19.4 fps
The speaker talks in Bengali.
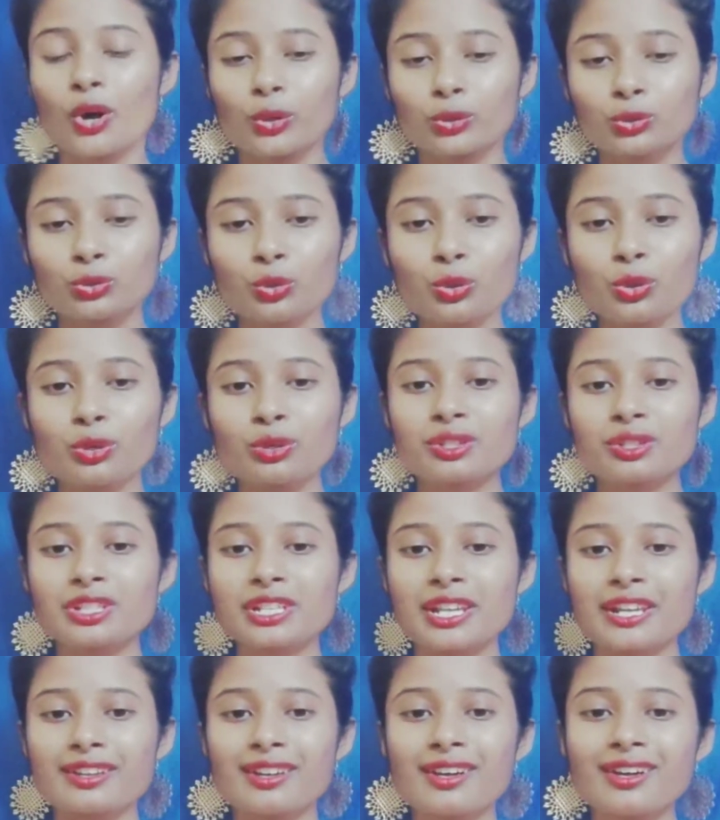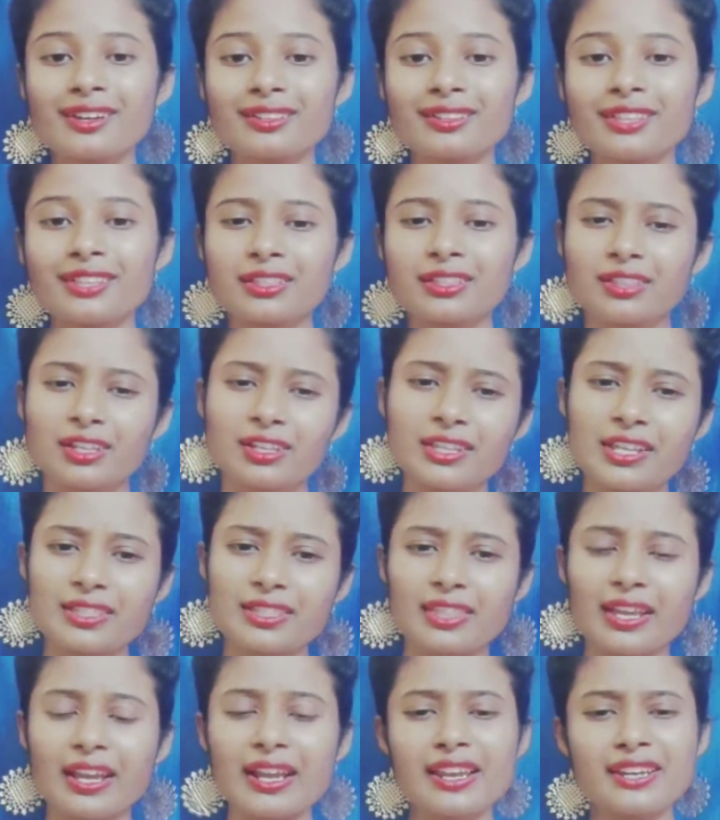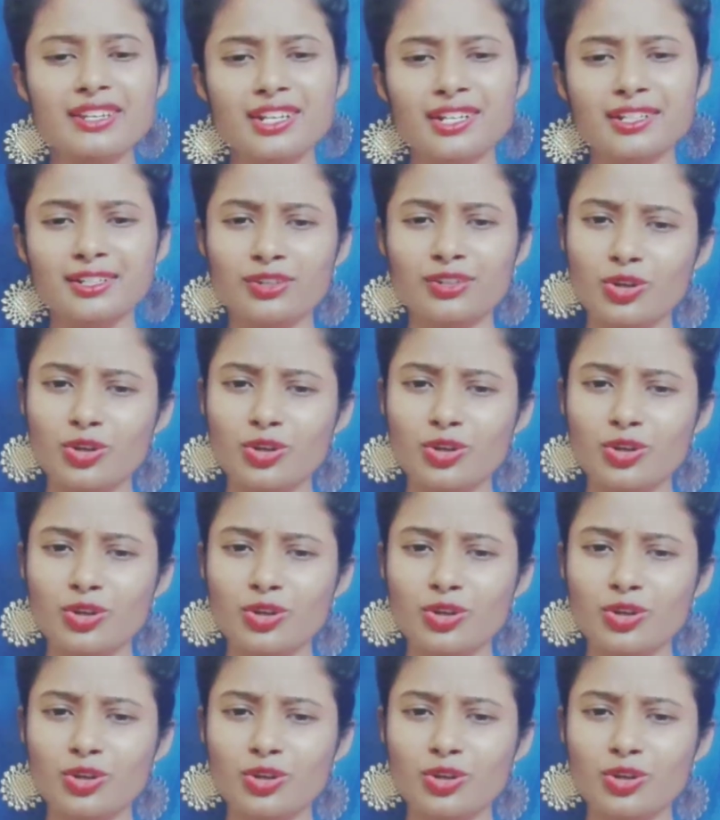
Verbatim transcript: তো সেটার দিক থেকে দেখতে গেলে এটা